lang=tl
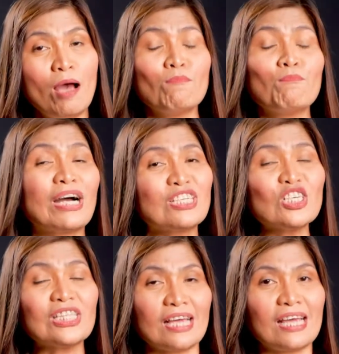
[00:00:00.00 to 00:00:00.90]

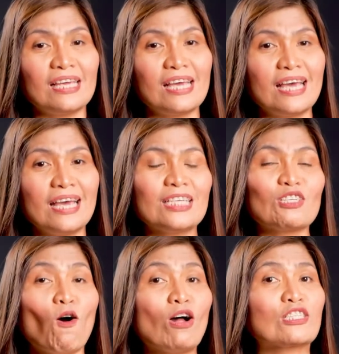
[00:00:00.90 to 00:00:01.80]
Budgeting
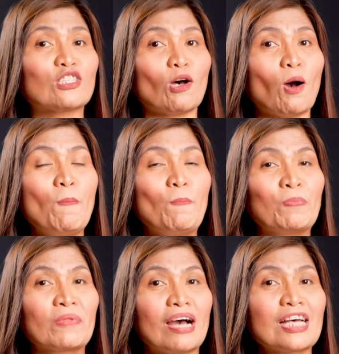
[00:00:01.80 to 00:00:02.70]
is also
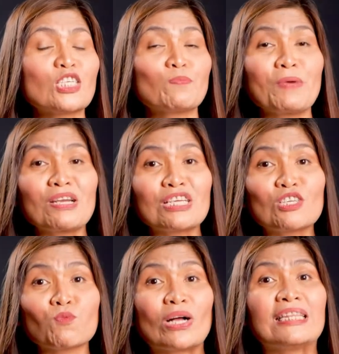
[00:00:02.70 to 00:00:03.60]
a
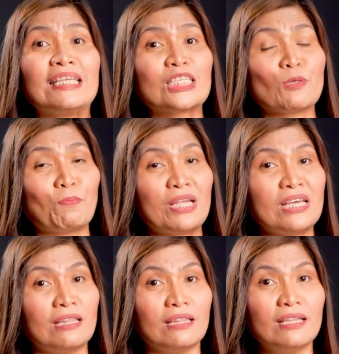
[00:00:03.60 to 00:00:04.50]
spiritual
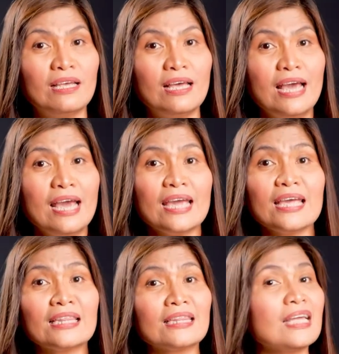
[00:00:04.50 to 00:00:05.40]
discipline.
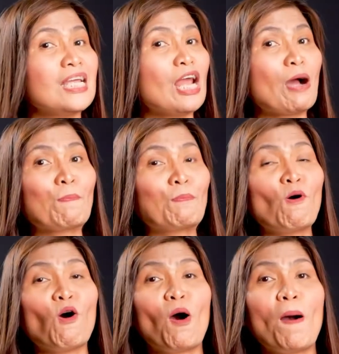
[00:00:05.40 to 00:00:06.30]
Hindi lang
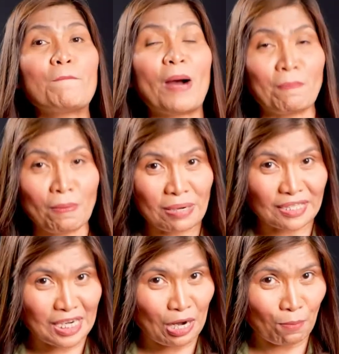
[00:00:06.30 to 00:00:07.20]
po
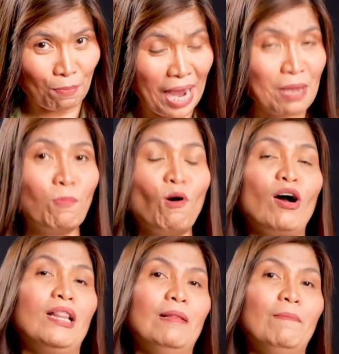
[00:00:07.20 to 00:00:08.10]
pagbabasa ng
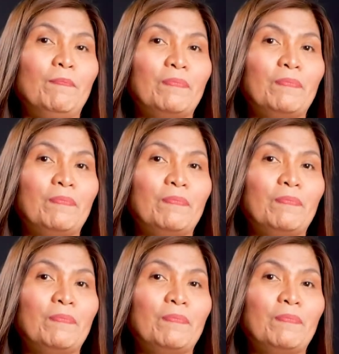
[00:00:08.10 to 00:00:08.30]
Bible,